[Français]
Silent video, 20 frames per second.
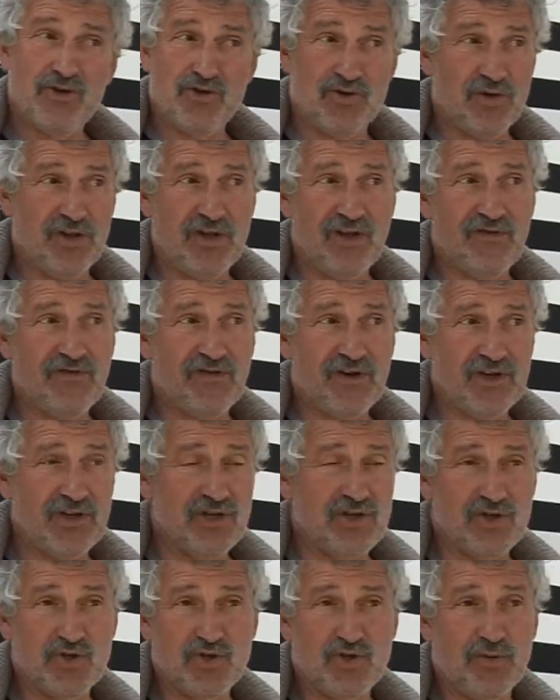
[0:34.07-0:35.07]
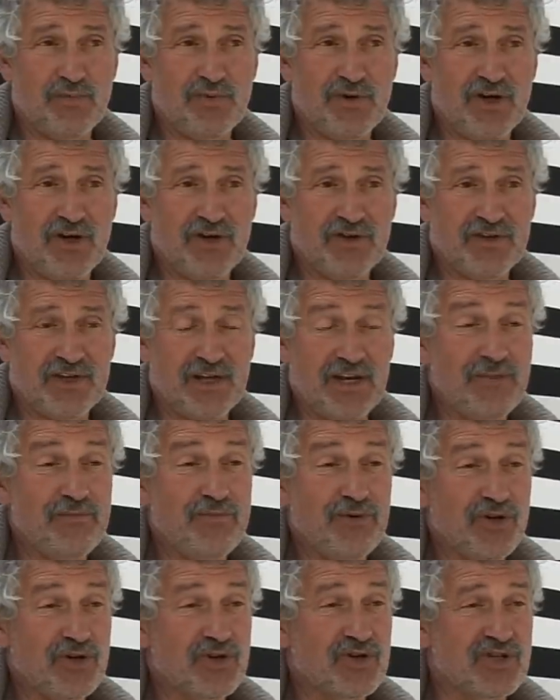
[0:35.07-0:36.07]
Je défriche, je plante. À
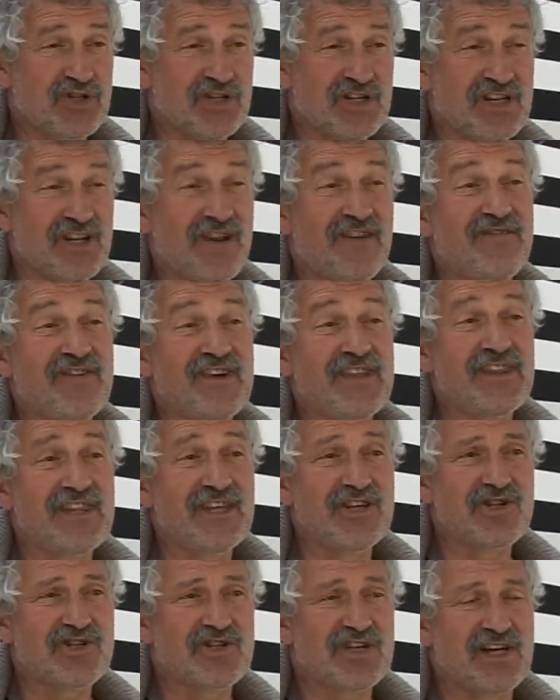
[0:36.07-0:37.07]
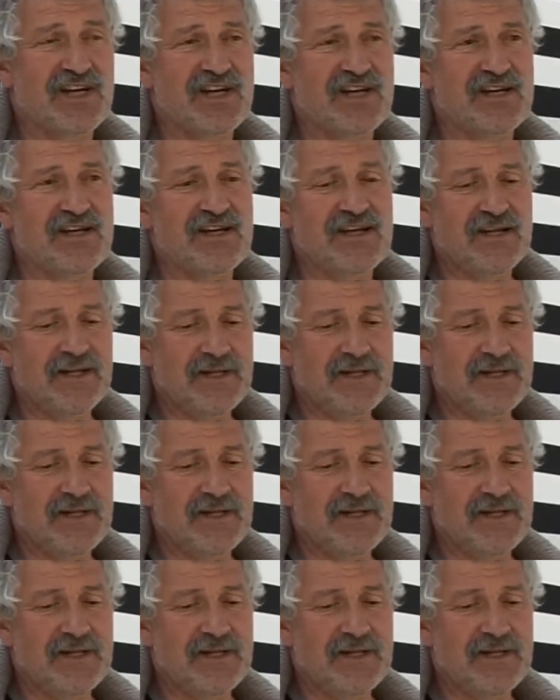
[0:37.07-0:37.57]
l'époque, j'avais déjà